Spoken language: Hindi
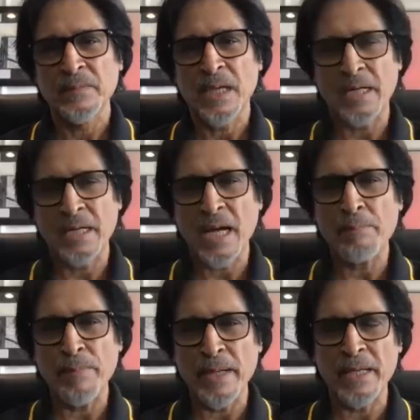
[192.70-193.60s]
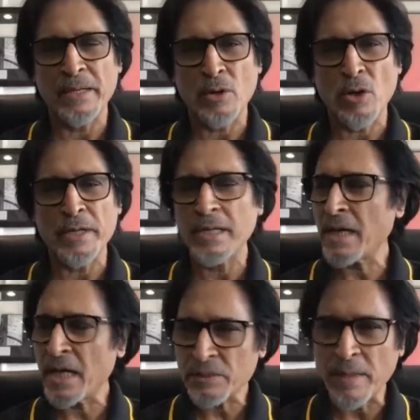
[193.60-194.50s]
अगर आप मैं रिकॉर्डिंग
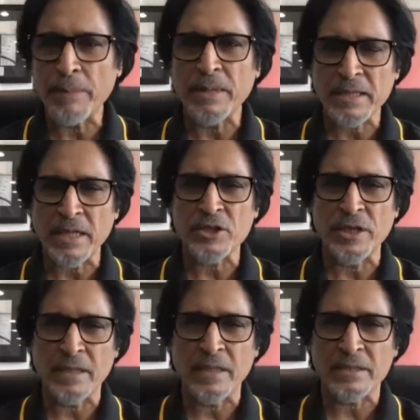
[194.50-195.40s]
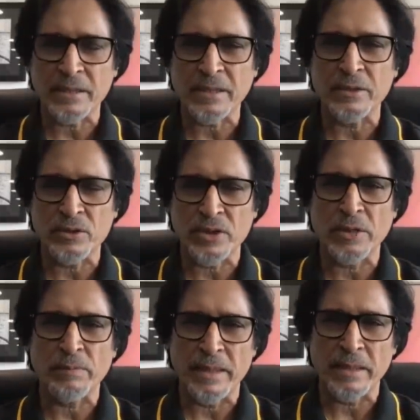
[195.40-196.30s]
काश में आपके साथ शेयर कर सकता जो
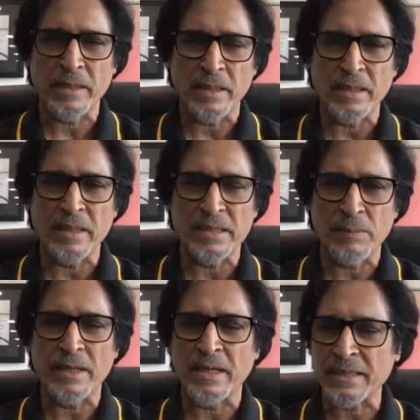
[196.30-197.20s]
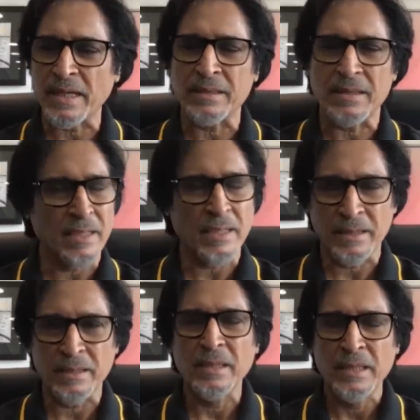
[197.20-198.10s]
चेयरमैन ईसीबी e के साथ की है
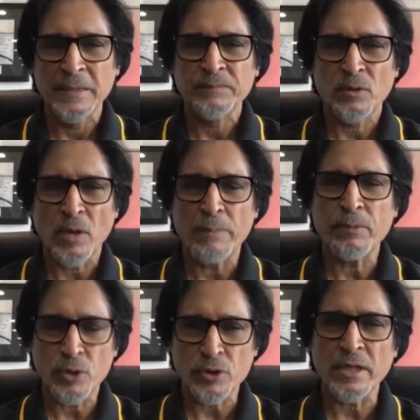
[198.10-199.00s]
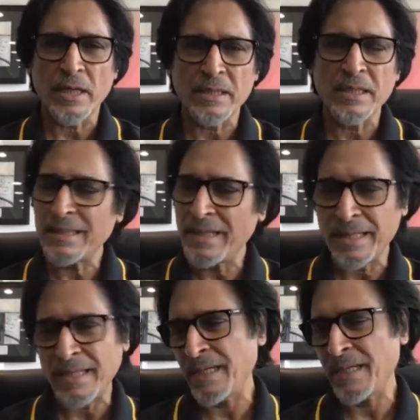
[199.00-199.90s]
तो आप खुश हो जाते इसलिए
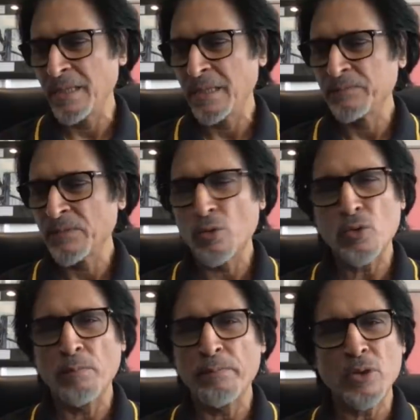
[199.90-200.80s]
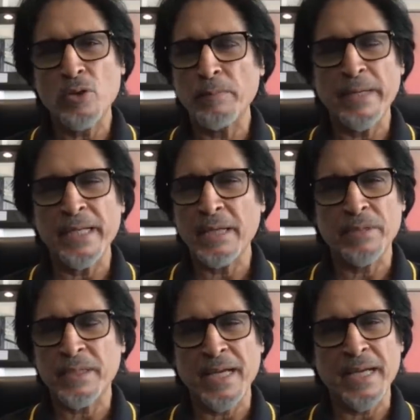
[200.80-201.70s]
कि उनको बिल्कुल मैंने ये
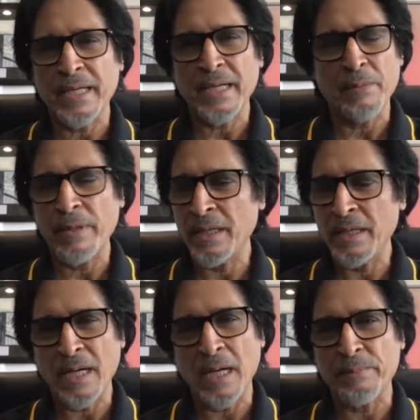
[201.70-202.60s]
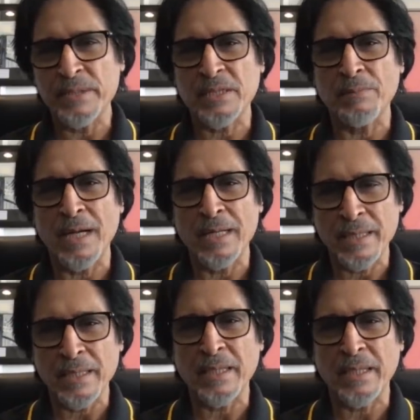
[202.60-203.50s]
बताया कि हमें आप इस्तेमाल
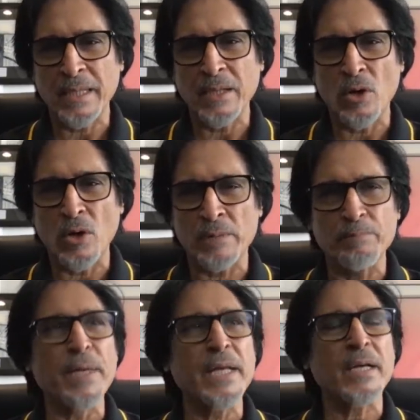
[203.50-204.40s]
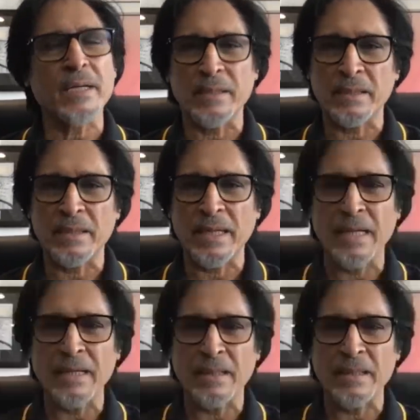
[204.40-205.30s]
करके और बिन कर देते
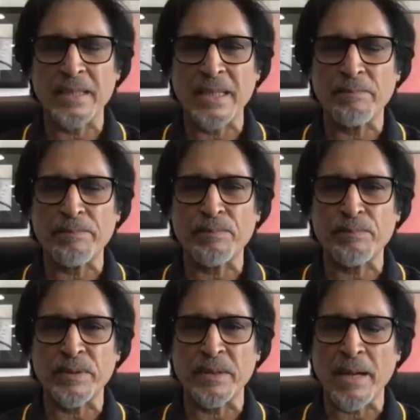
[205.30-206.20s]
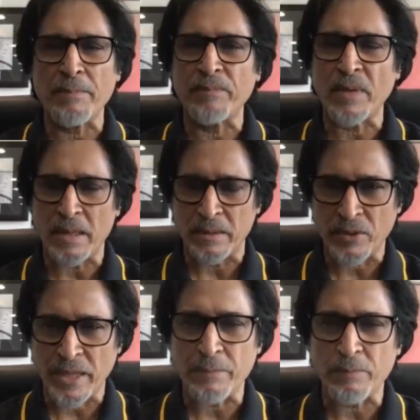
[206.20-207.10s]
हैं ये ना
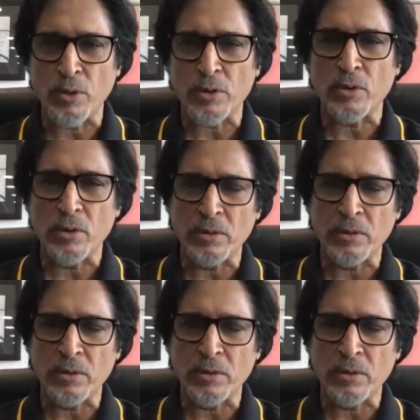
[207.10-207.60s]
क्रिकेट बोर्ड को